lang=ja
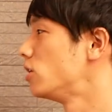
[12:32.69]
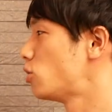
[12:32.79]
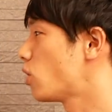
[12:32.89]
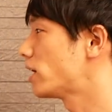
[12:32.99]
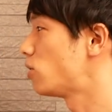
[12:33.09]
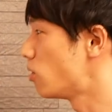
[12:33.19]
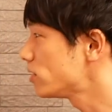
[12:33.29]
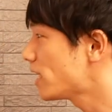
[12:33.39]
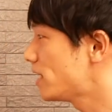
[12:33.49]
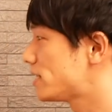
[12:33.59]
動画の本
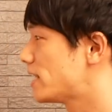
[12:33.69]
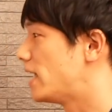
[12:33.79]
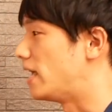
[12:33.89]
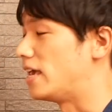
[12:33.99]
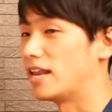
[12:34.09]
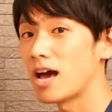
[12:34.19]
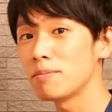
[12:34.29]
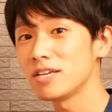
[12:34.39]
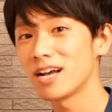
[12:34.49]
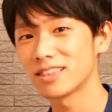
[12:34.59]
題です選
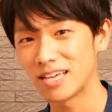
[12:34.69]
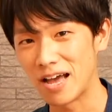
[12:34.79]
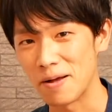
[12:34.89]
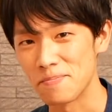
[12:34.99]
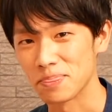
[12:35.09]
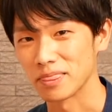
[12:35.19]
び方、